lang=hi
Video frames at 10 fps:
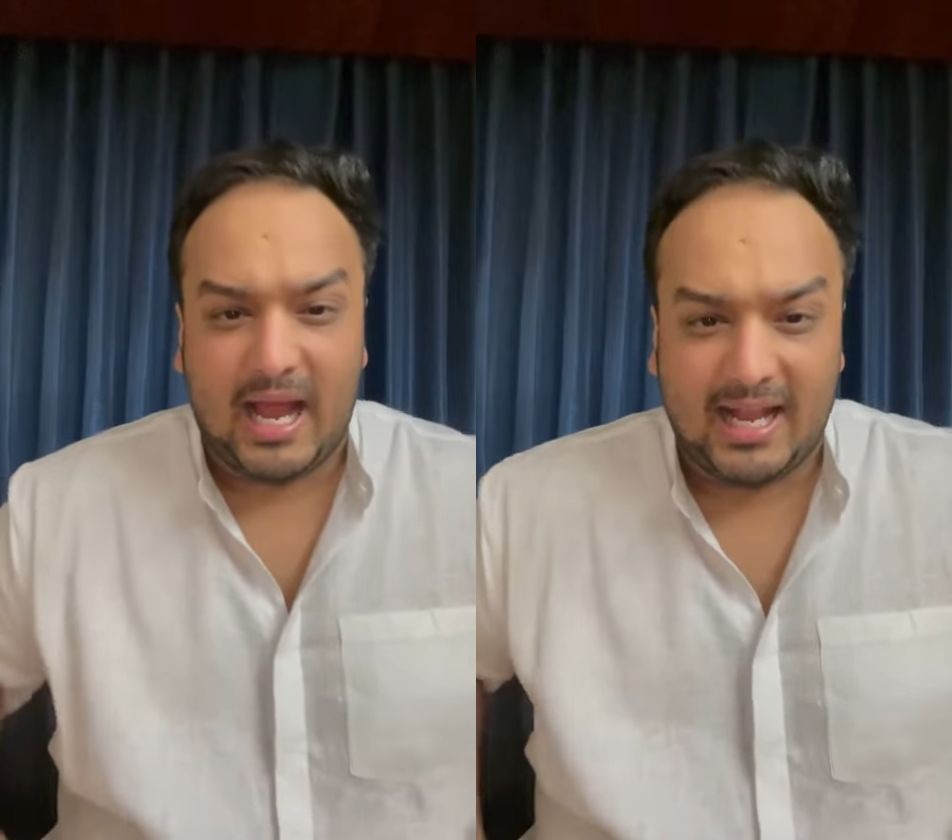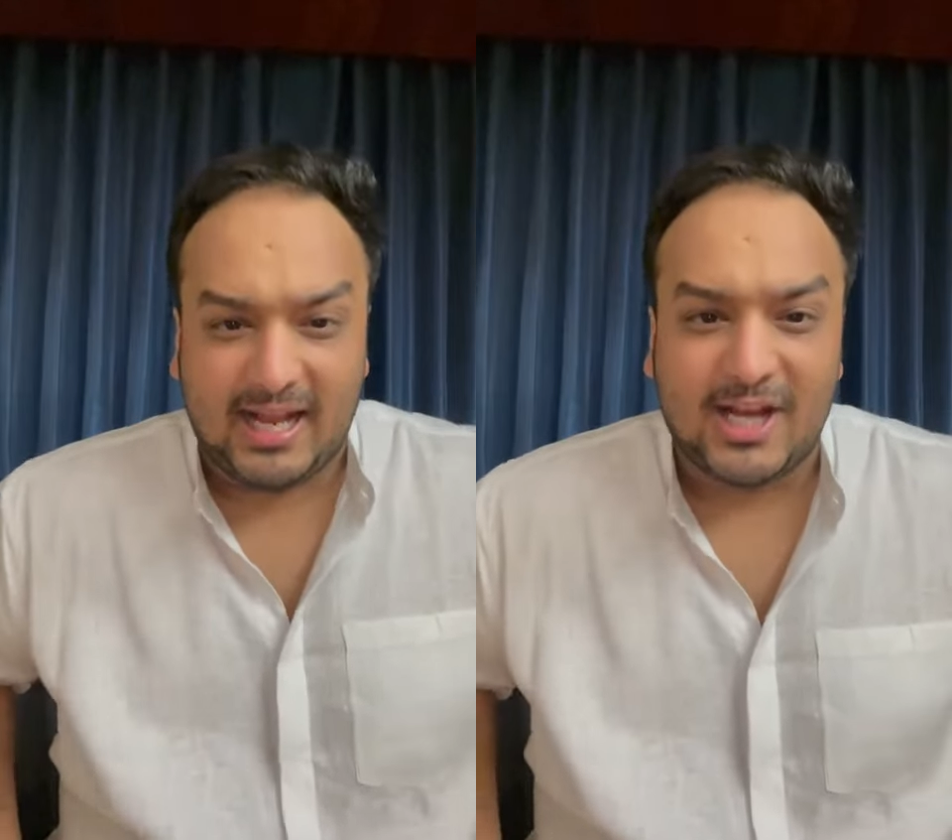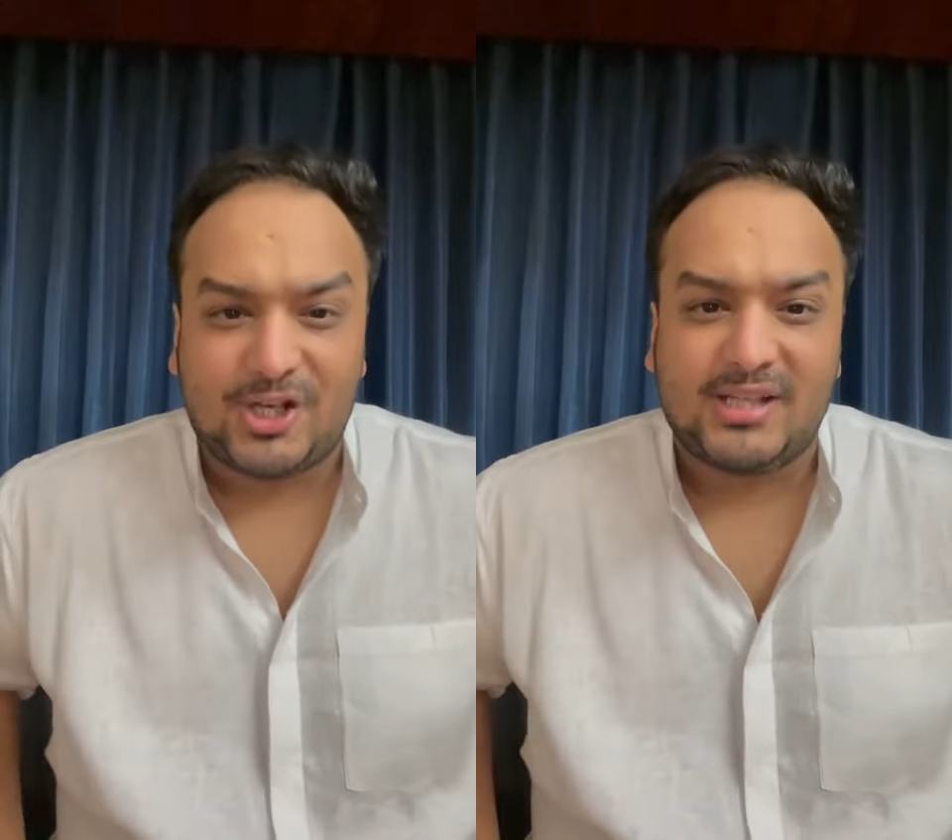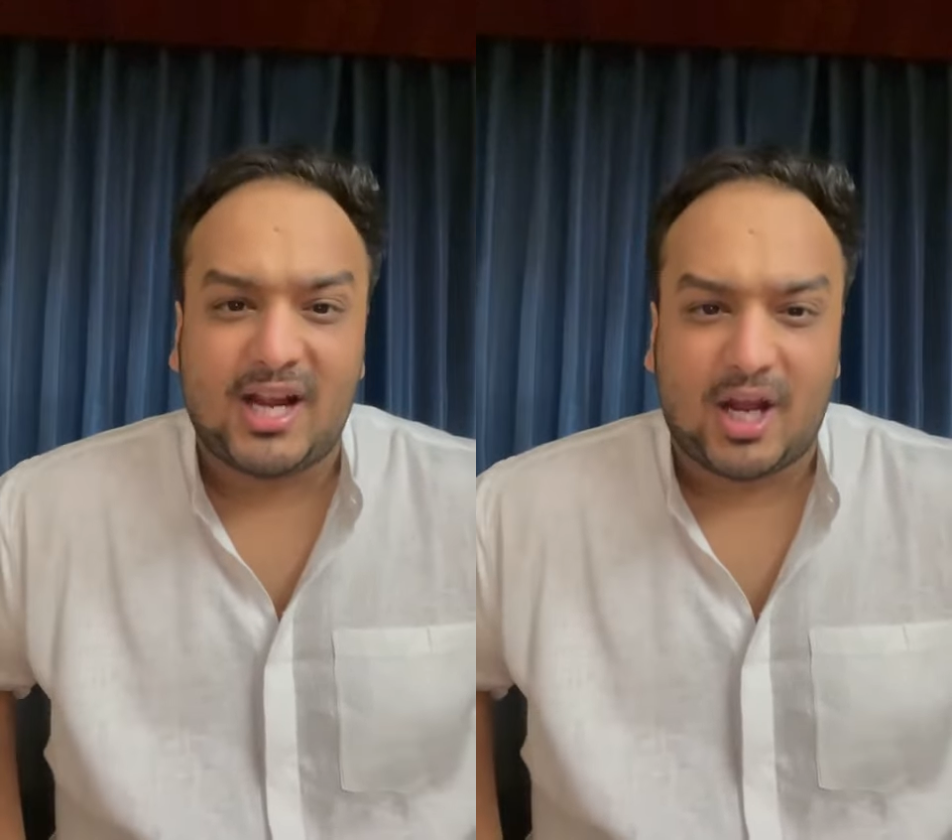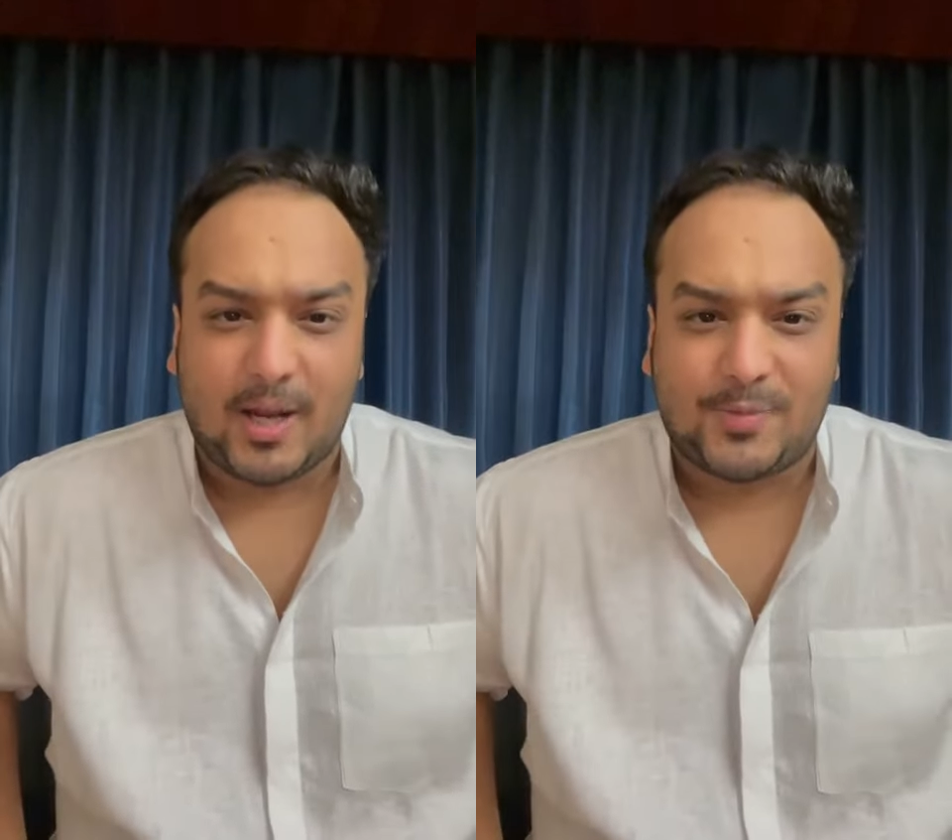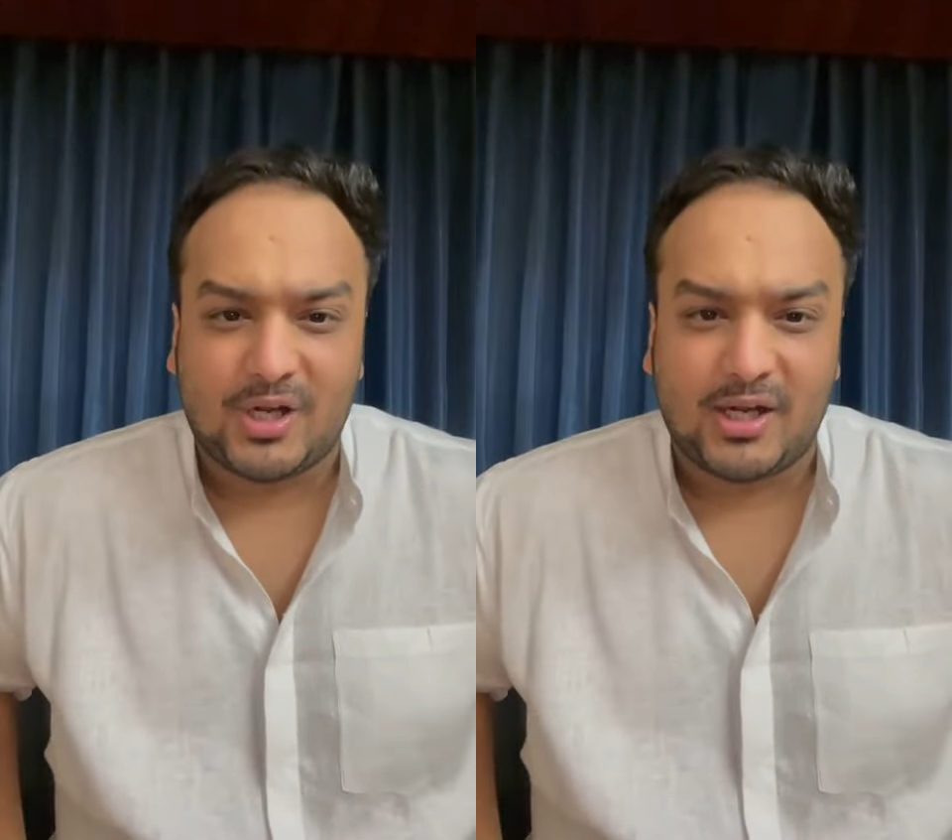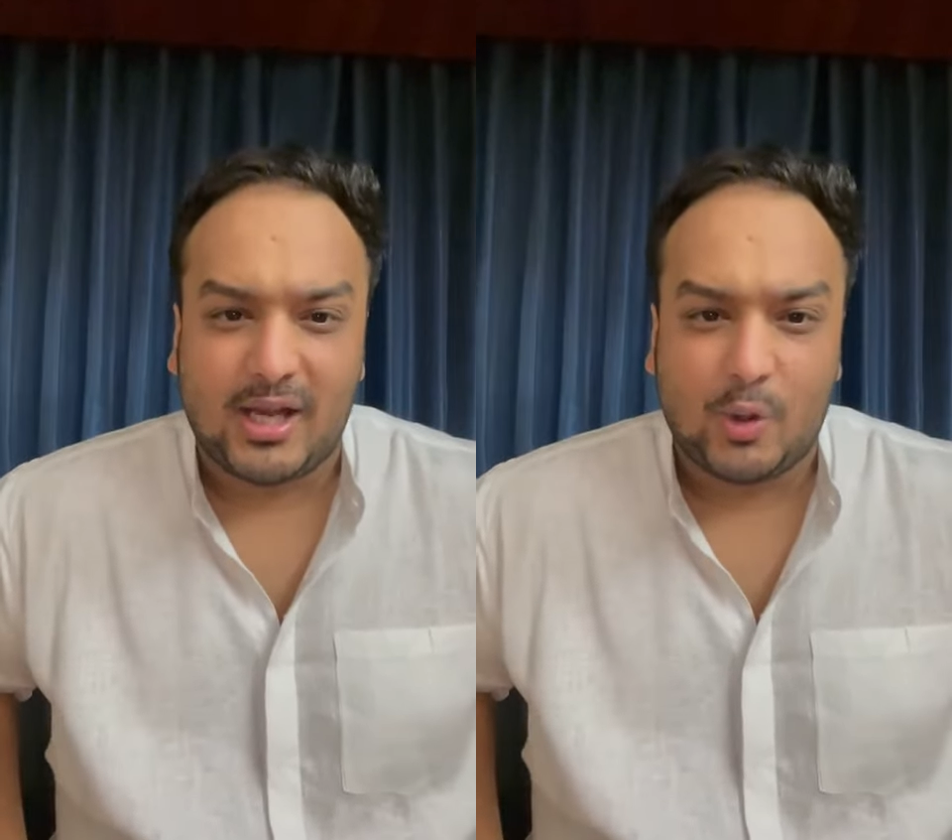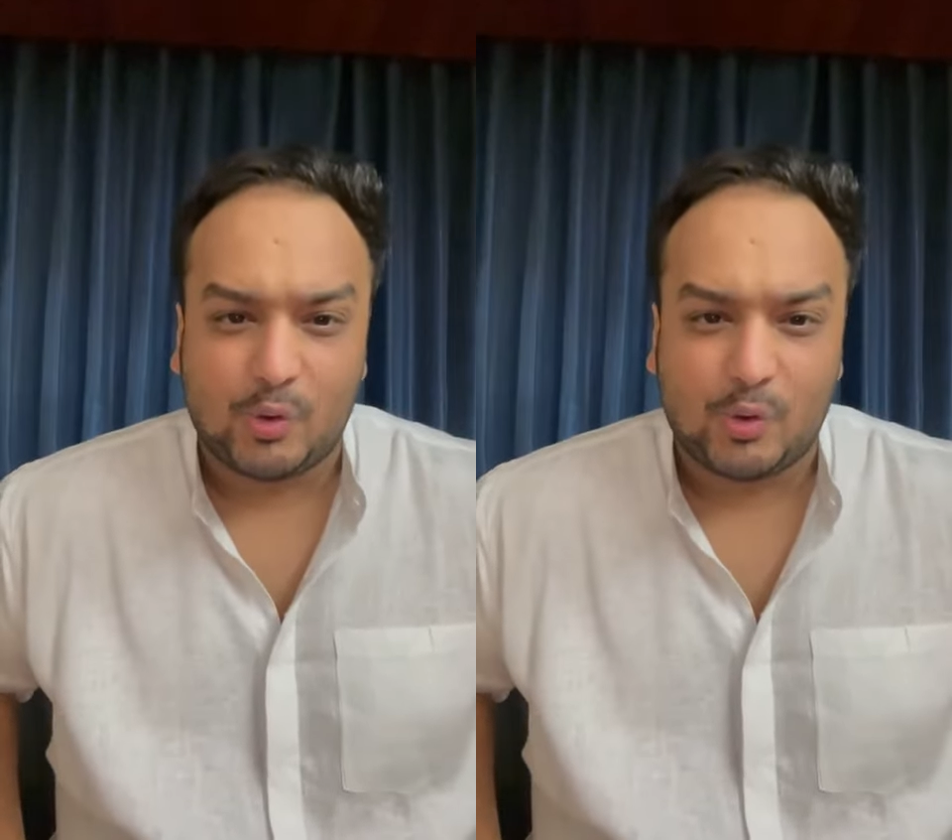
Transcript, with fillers: एलिगेशन है करप्शन के